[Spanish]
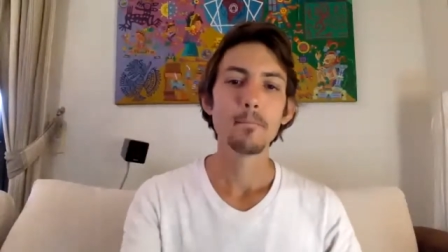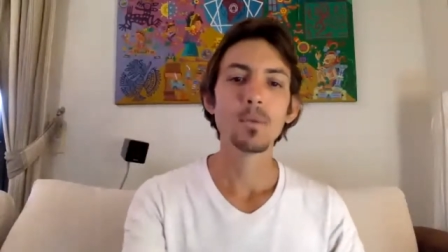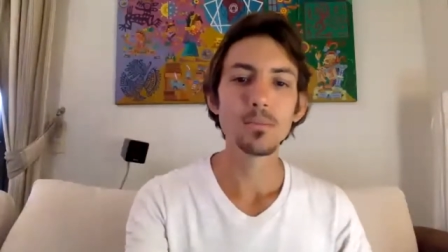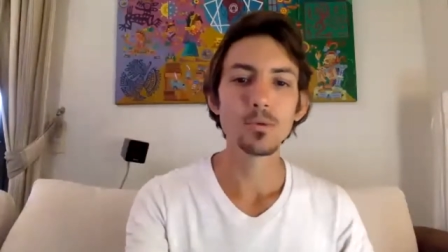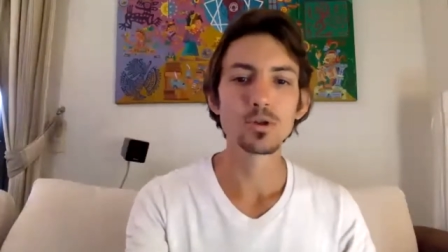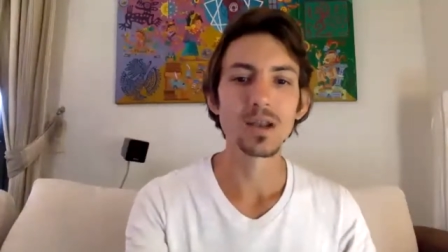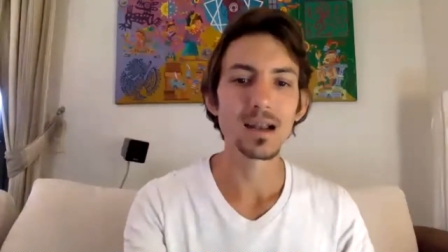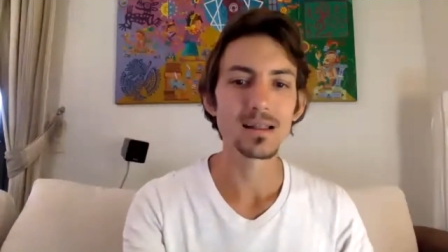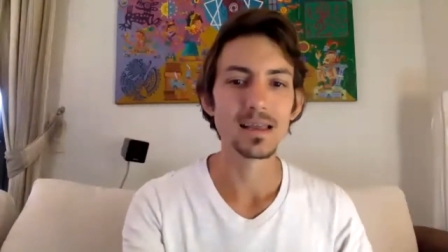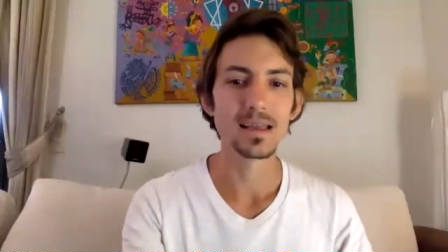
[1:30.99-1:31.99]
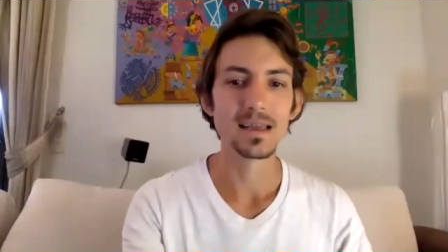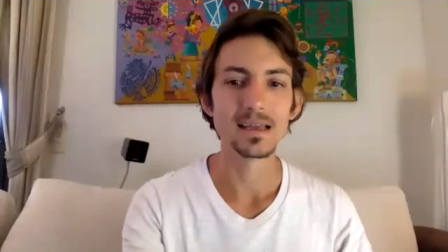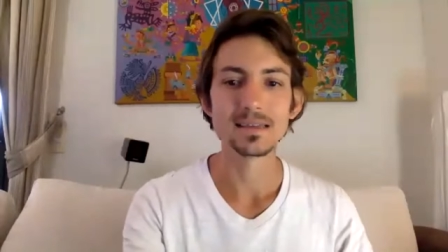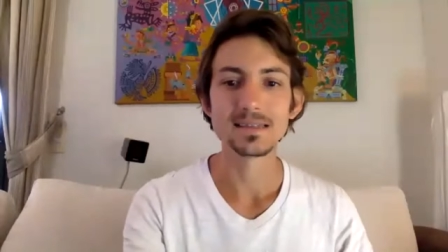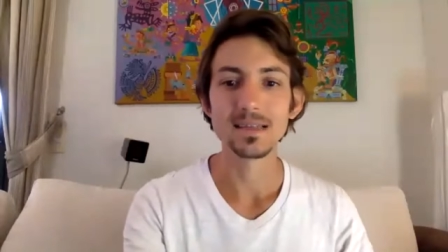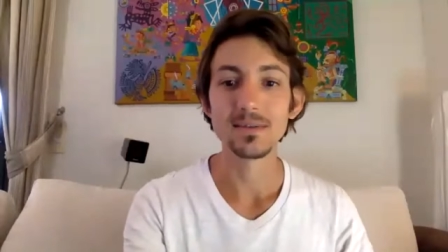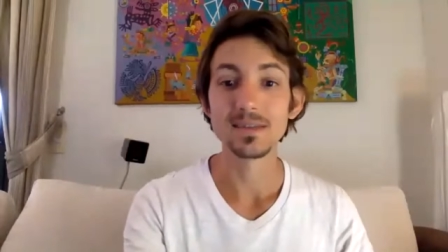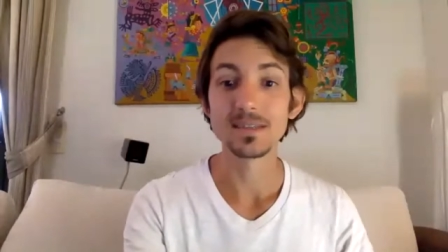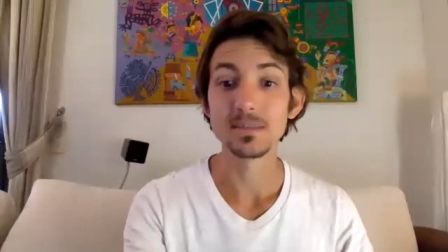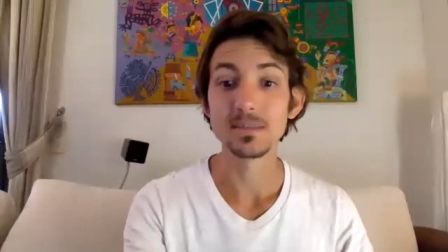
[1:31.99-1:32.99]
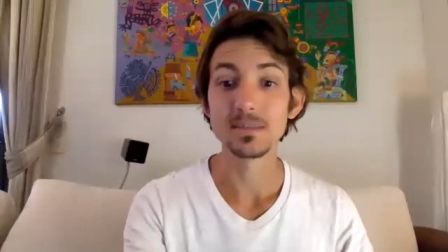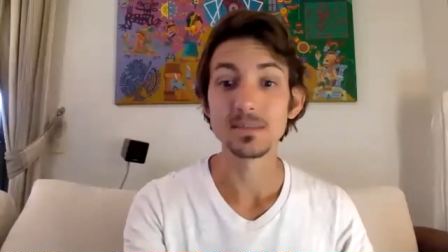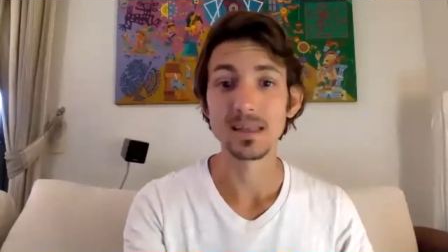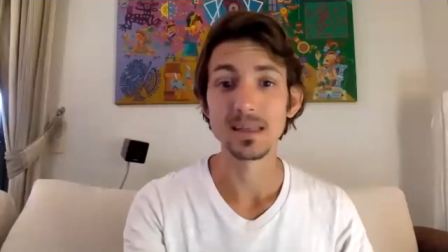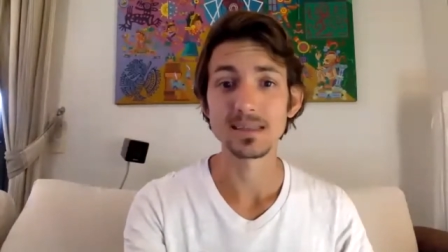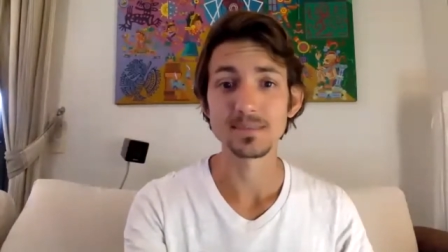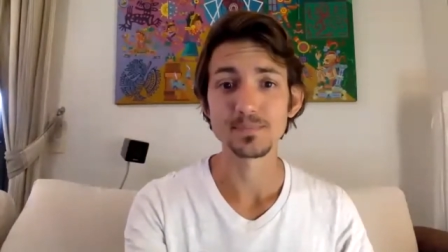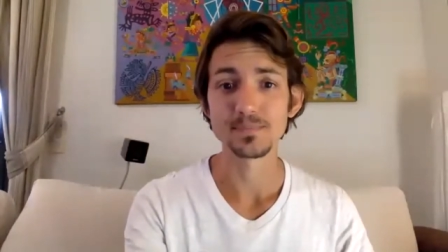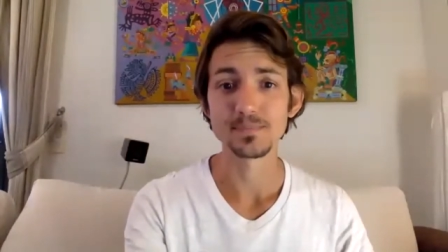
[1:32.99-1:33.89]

Voy a mostrar, eh, Silvi, si me permitís,